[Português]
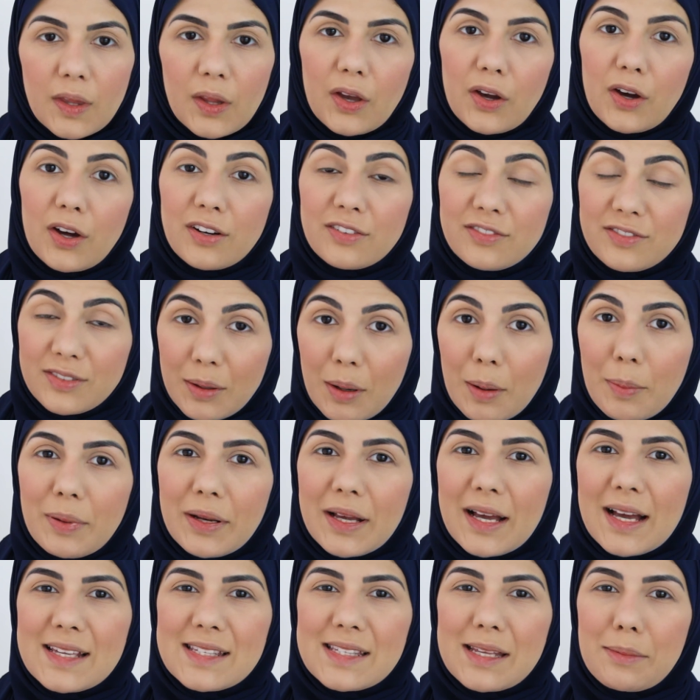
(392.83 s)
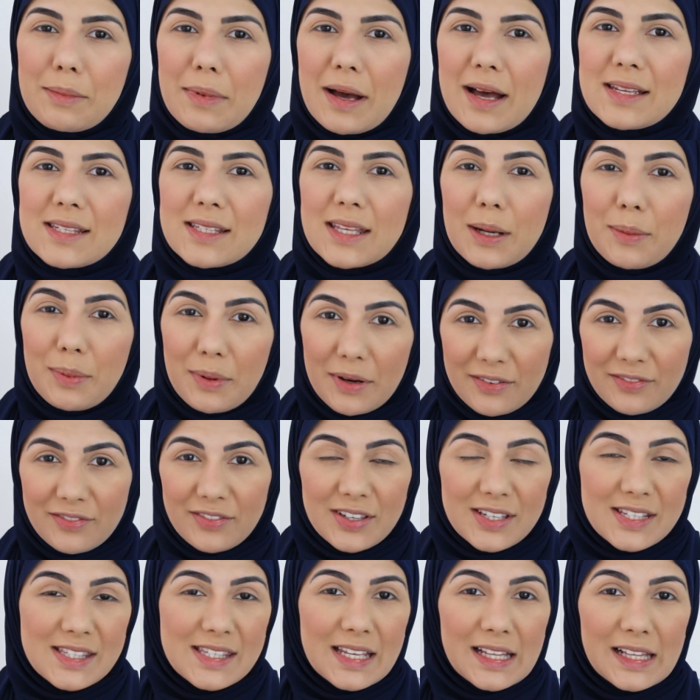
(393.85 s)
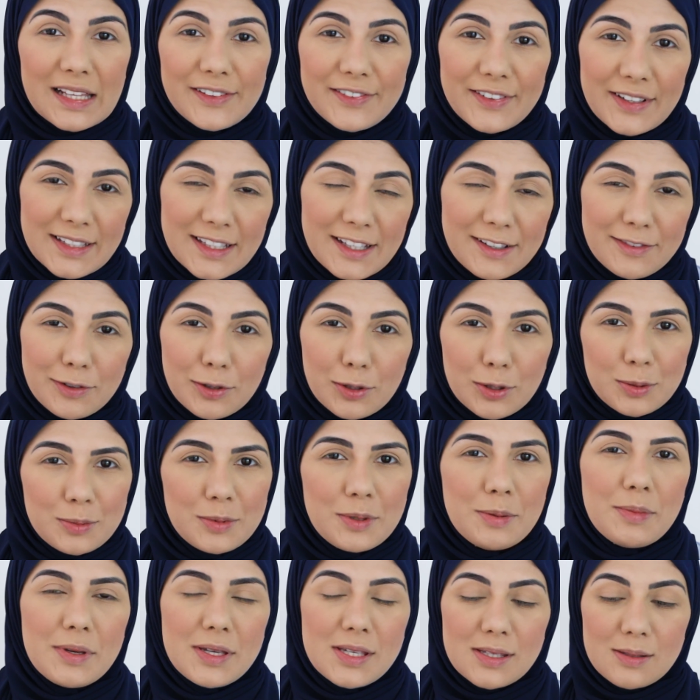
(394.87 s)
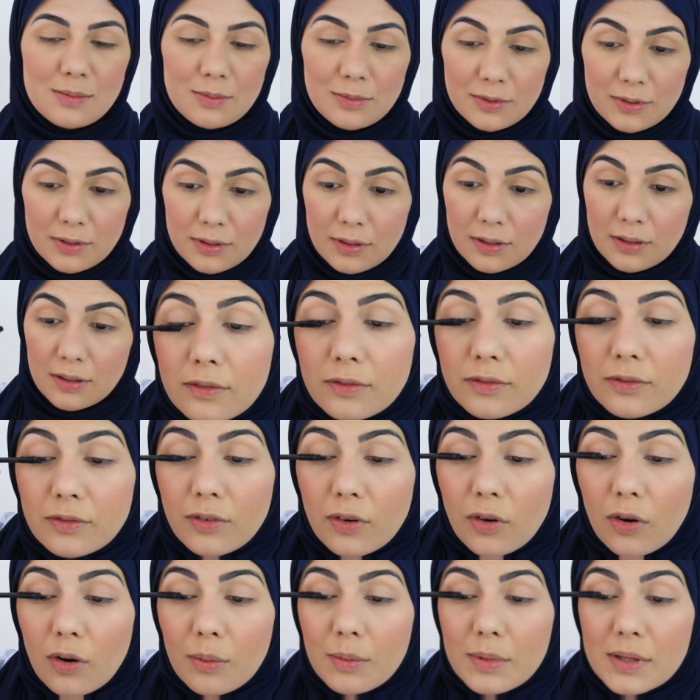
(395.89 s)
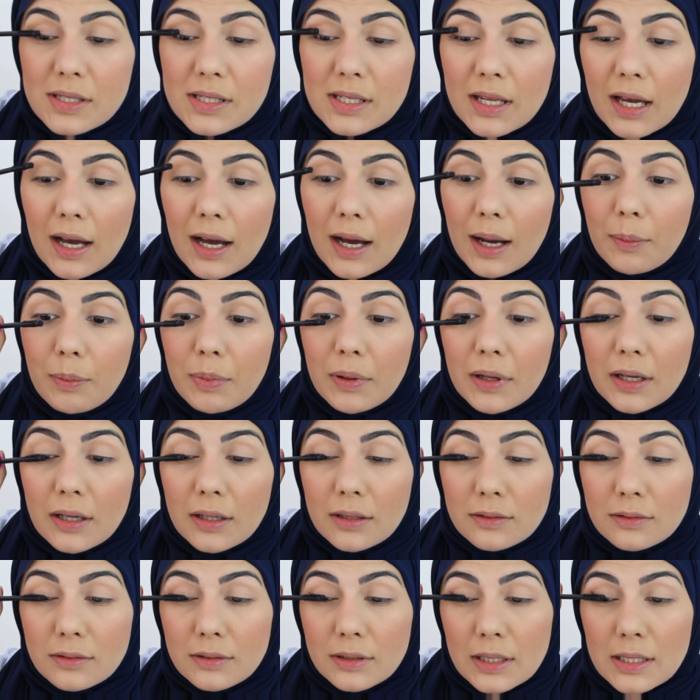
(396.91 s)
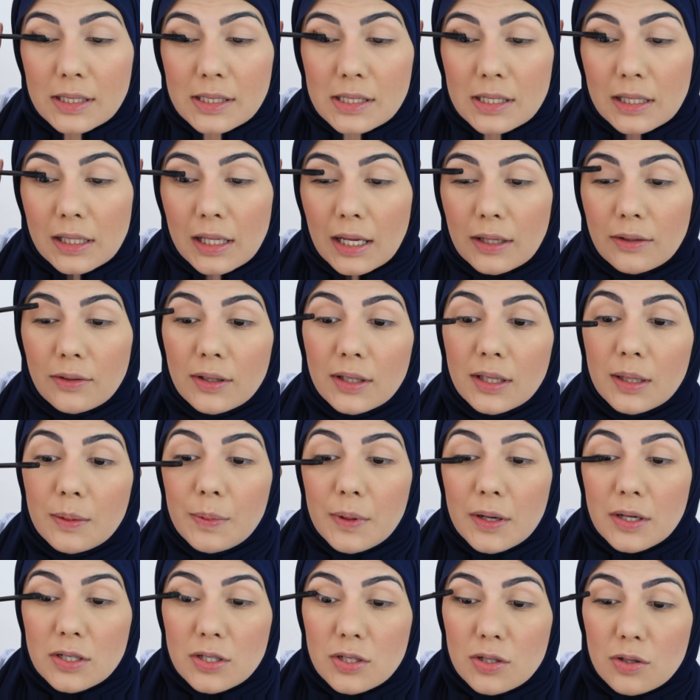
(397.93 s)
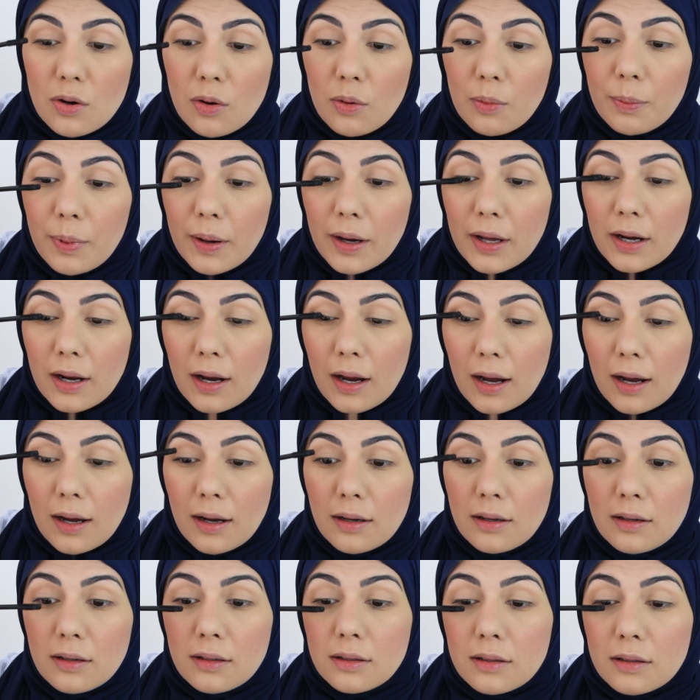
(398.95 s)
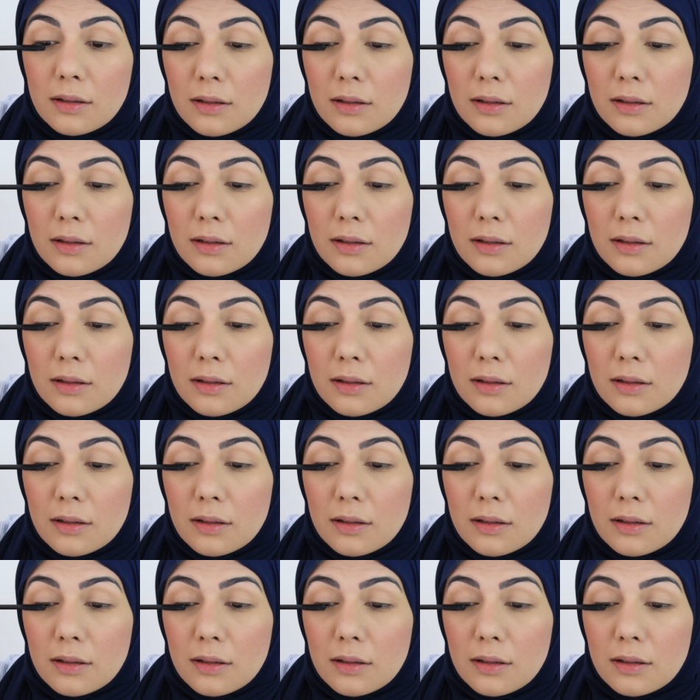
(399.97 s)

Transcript: Agora vamos aplicar essa máscara pra ver se ela vai dar volume mesmo. Vou começar aplicando desse lado aqui pra gente comparar.